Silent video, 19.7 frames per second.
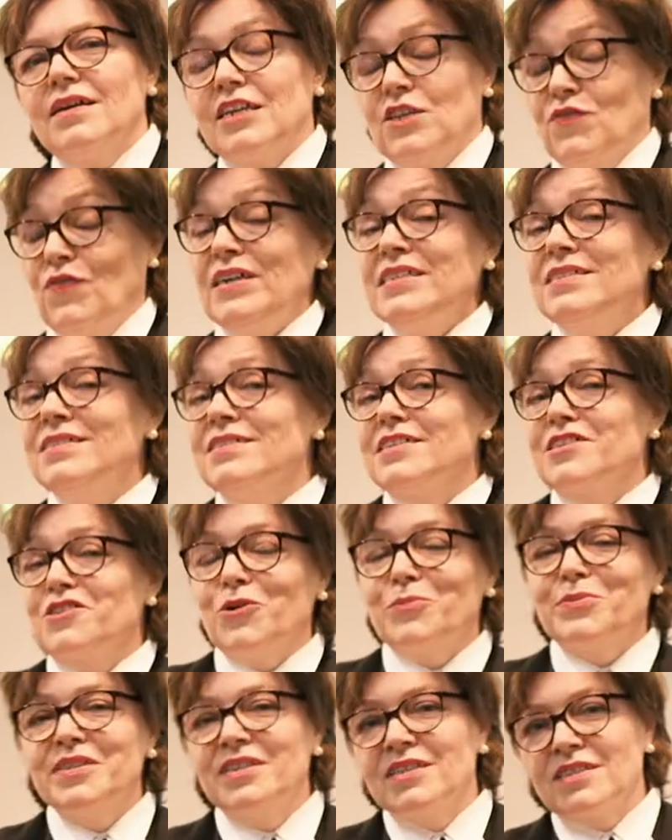Ich weiß nicht,
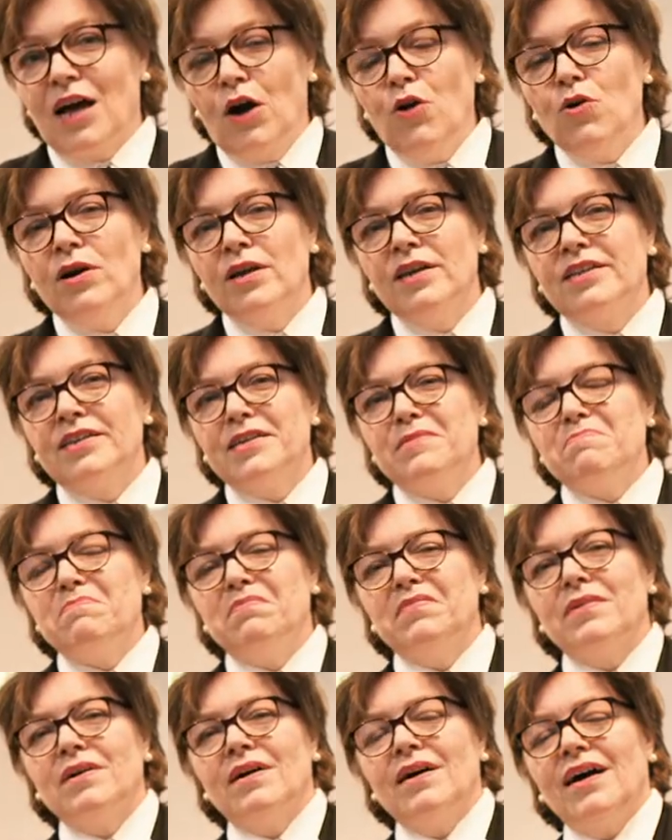ob Sie das auch
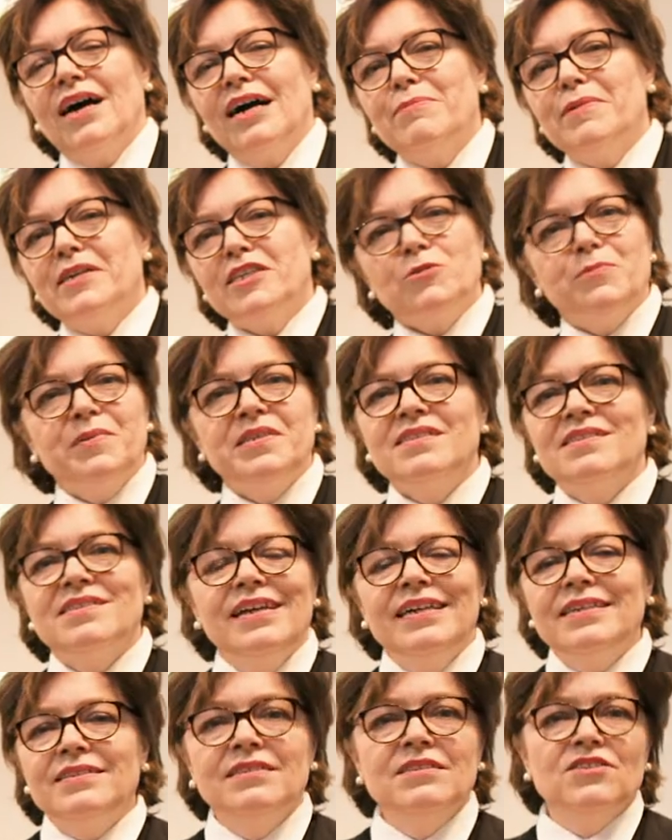erleben, aber ich bin
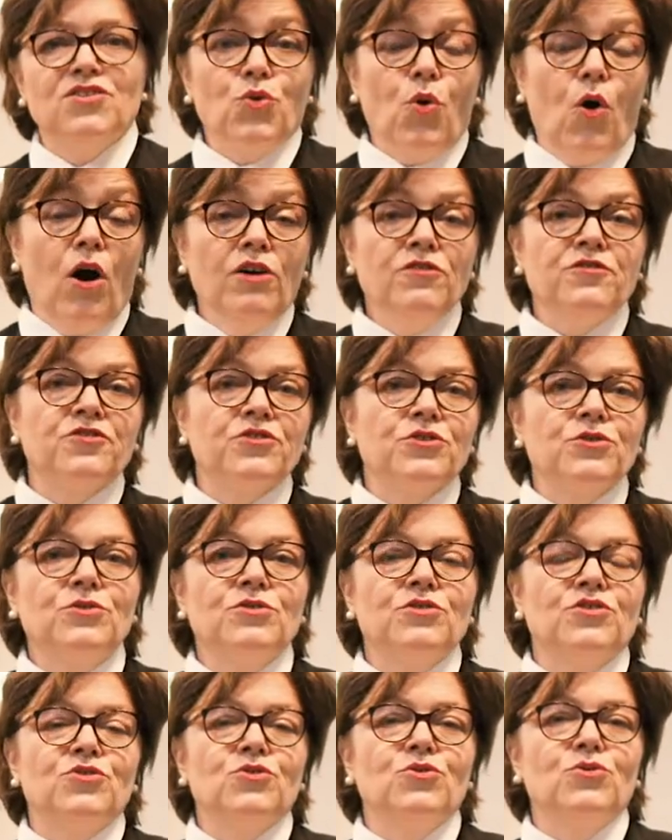selten so oft
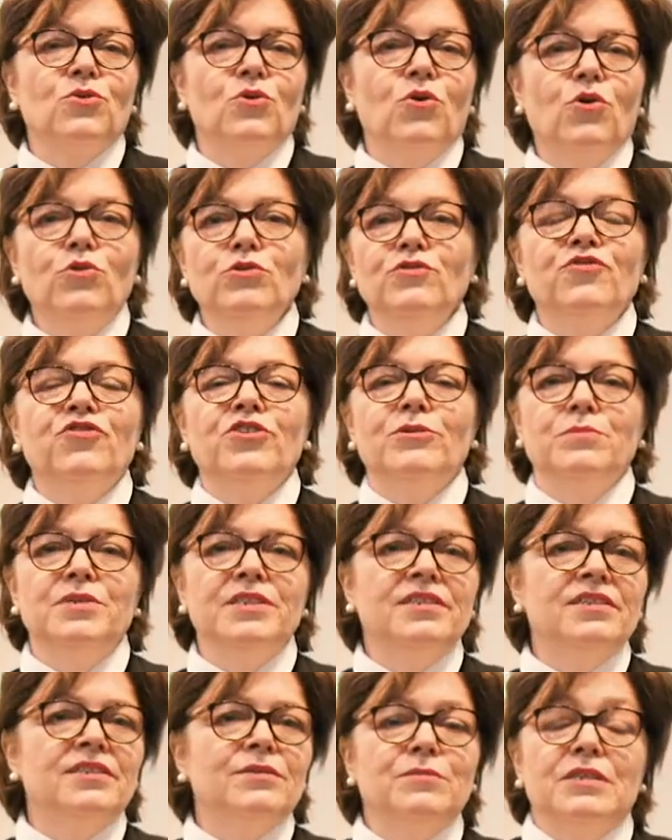und so
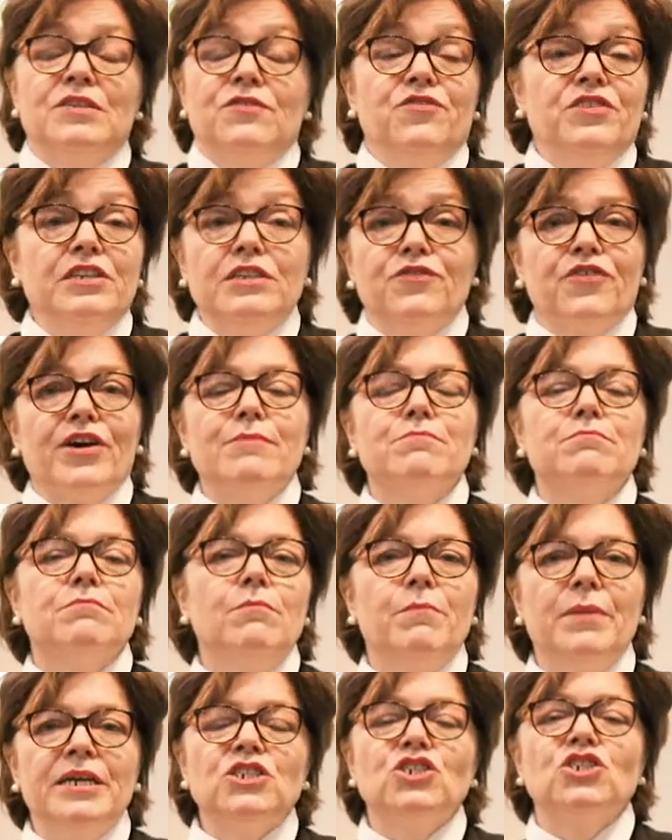unvermittelt mit
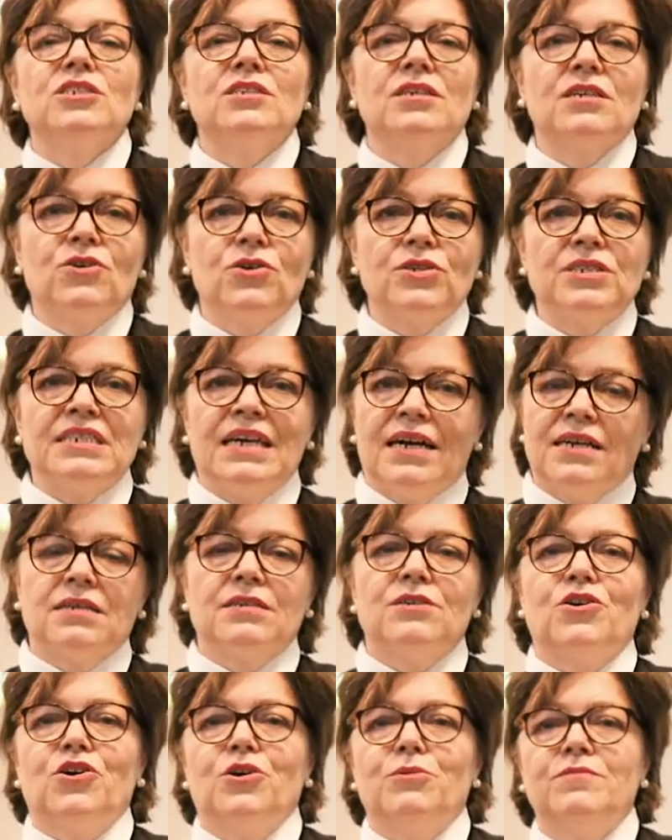wildfremden Menschen in Kontakt
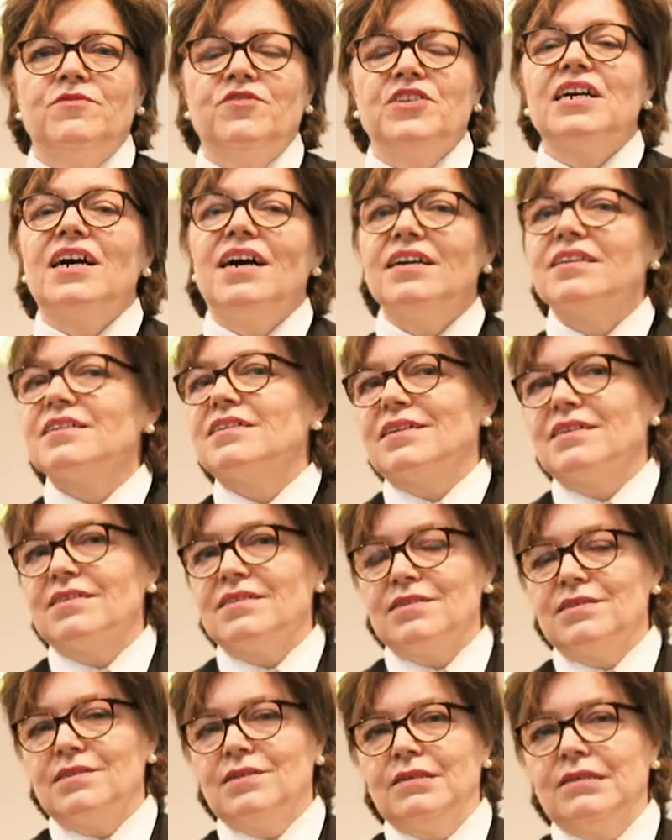gekommen wie gerade
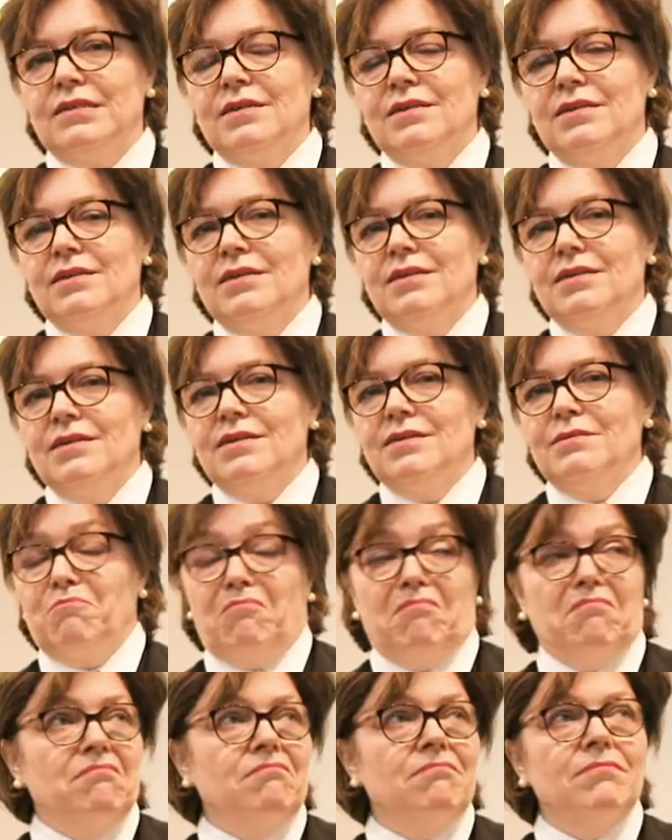jetzt.
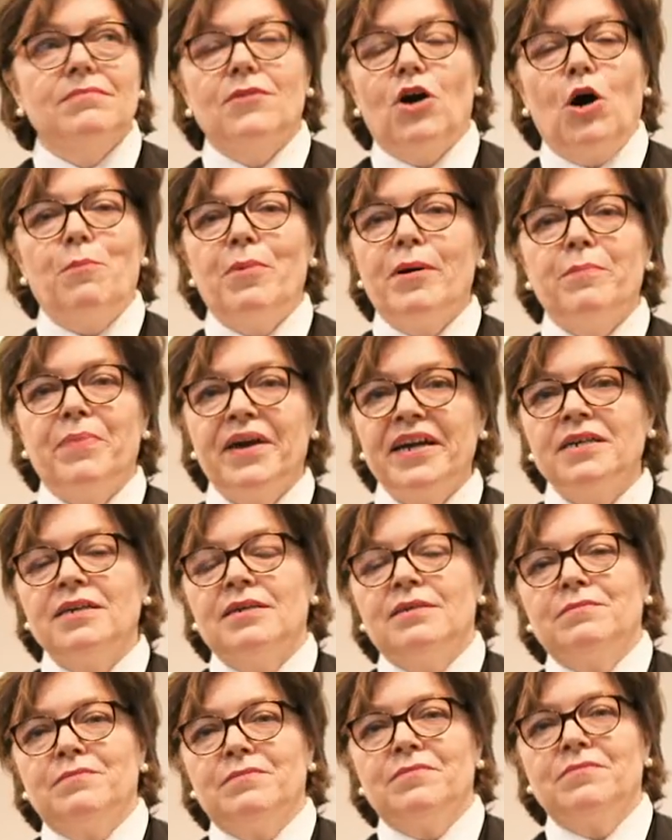Ob beim
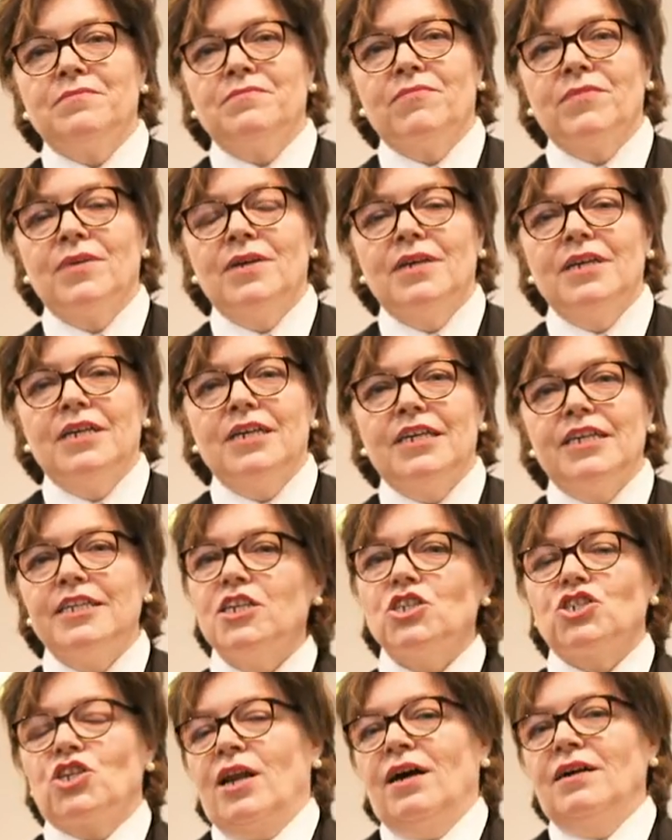Bäcker, in
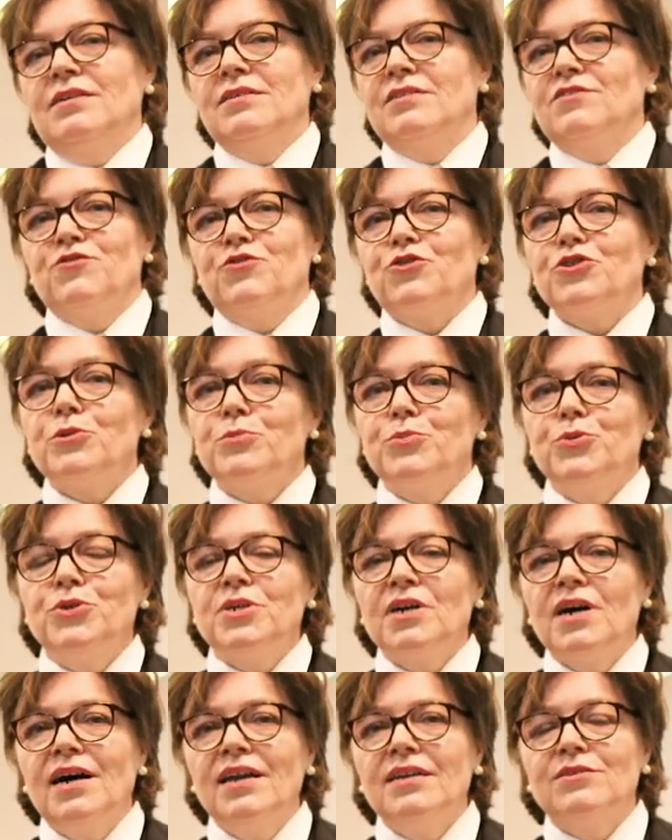der Schlange vor der
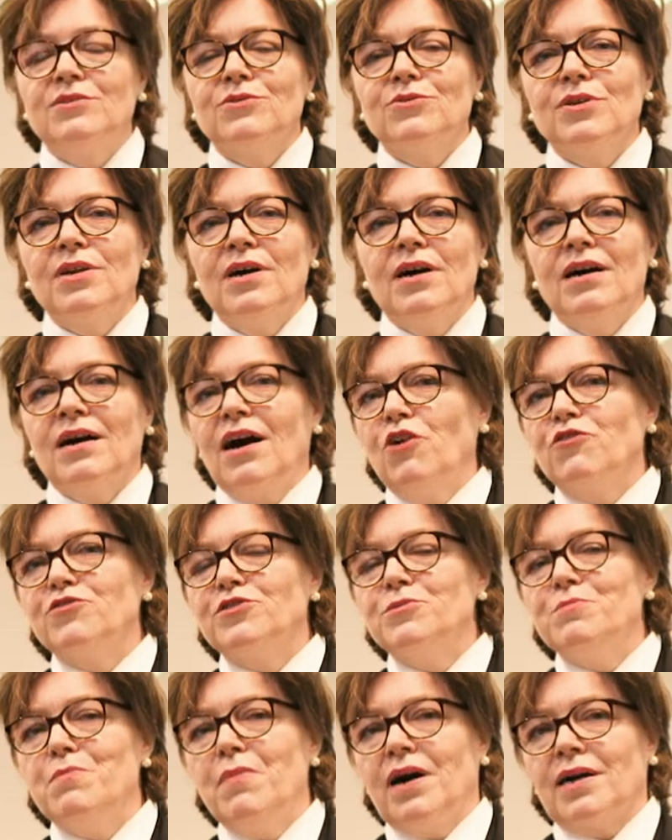Bücherhalle oder auf
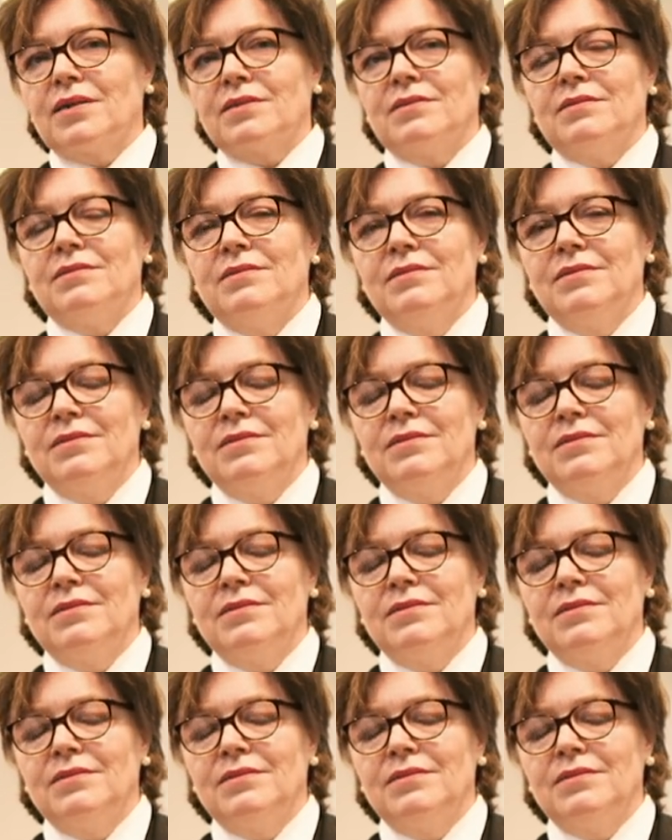dem Markt.